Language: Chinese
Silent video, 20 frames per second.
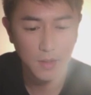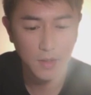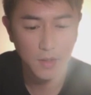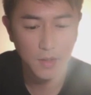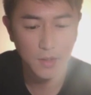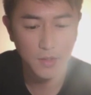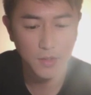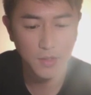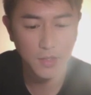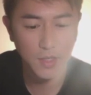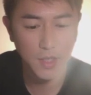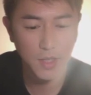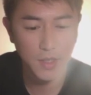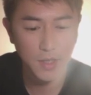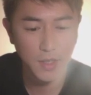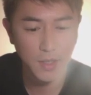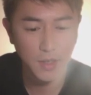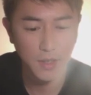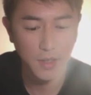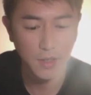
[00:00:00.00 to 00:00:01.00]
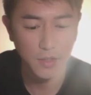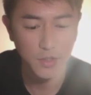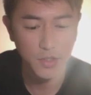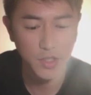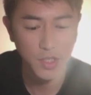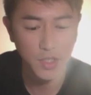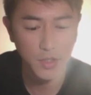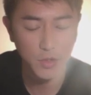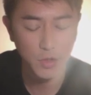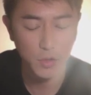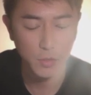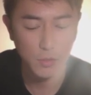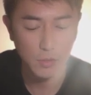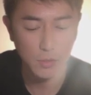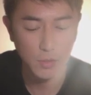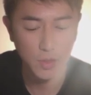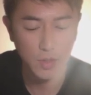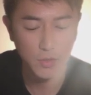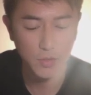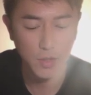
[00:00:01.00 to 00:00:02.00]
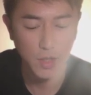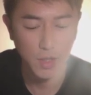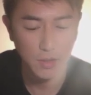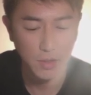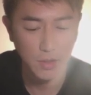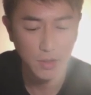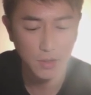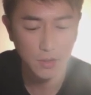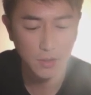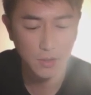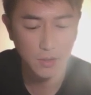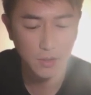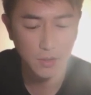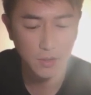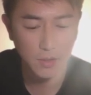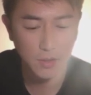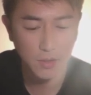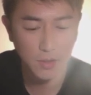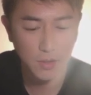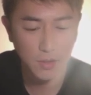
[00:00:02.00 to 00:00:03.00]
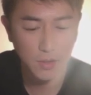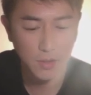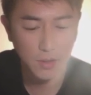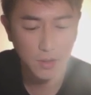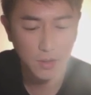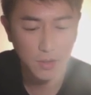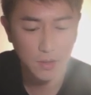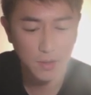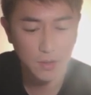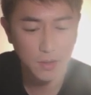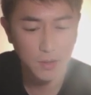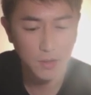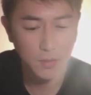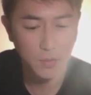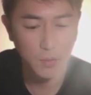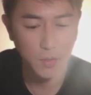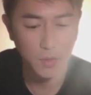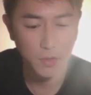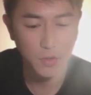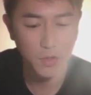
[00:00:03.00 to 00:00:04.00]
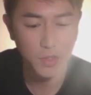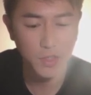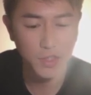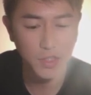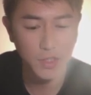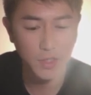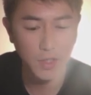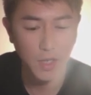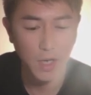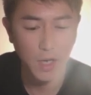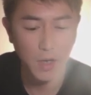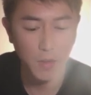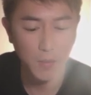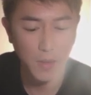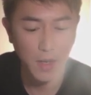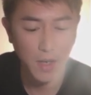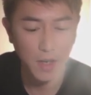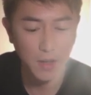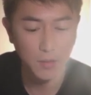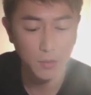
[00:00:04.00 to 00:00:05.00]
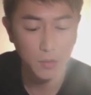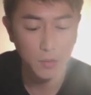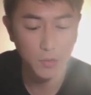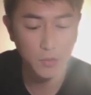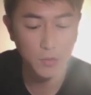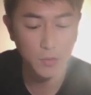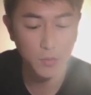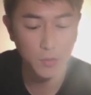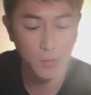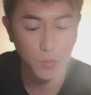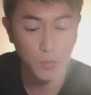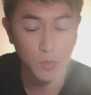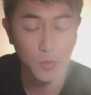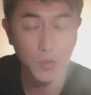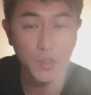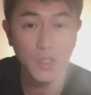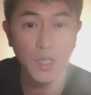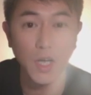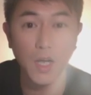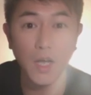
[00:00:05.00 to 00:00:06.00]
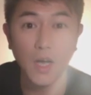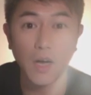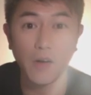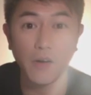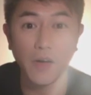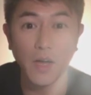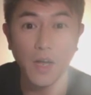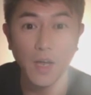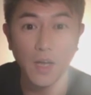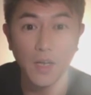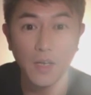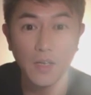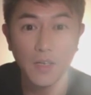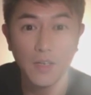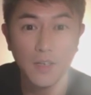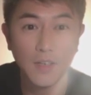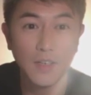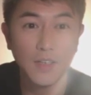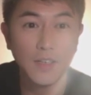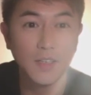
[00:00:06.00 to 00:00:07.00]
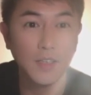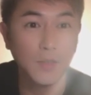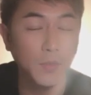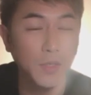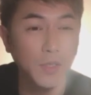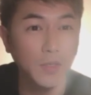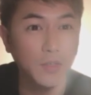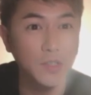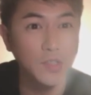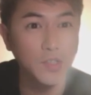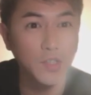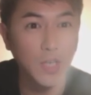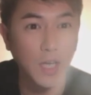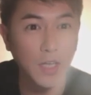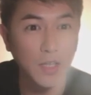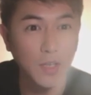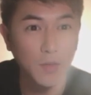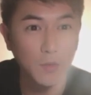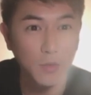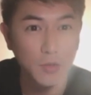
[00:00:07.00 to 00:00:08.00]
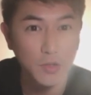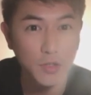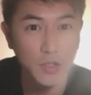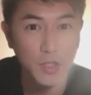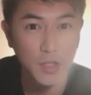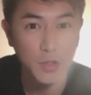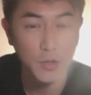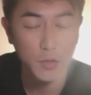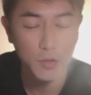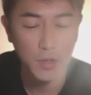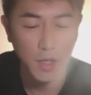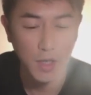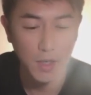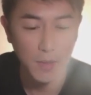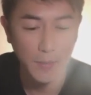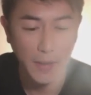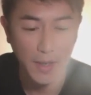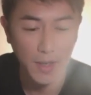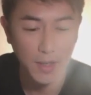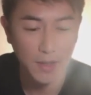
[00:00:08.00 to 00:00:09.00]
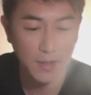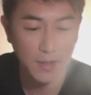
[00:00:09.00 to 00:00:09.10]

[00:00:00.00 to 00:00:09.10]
声音很清楚，那就好了。我最近好吗？我我最近还好哎。你们有人猜到我之前去哪了吗？